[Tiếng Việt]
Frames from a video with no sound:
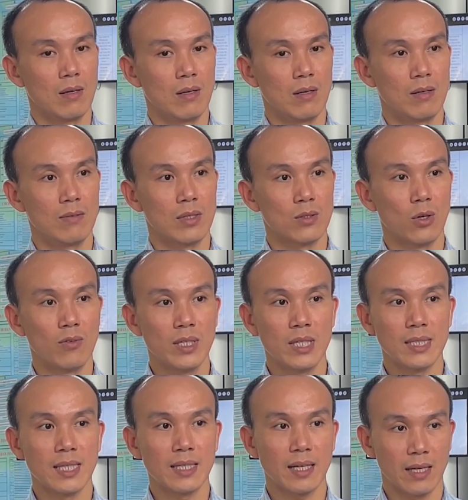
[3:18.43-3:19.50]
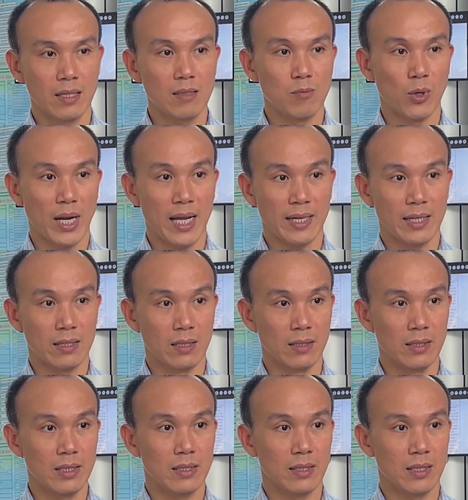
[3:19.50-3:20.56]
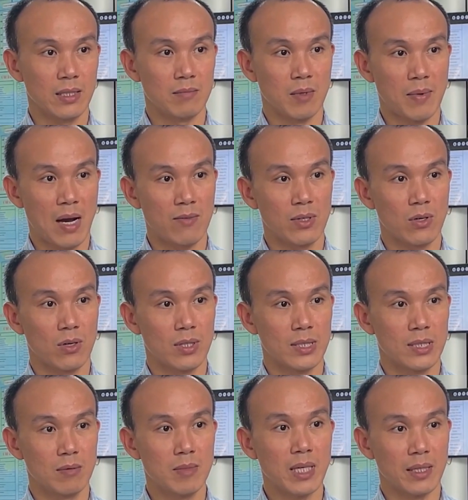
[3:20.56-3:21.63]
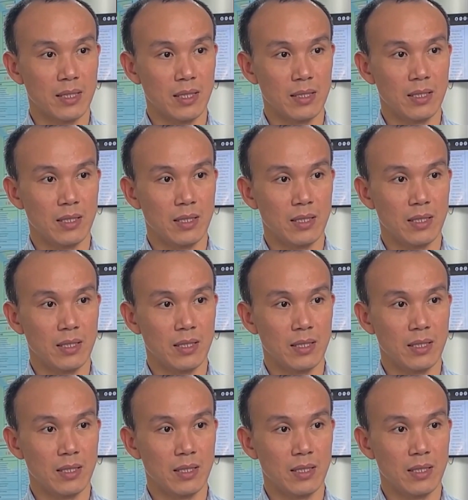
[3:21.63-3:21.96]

À, vâng, đối với thời gian ngắn một hai ngày tới thì khi mà bão vẫn còn trên biển ấy,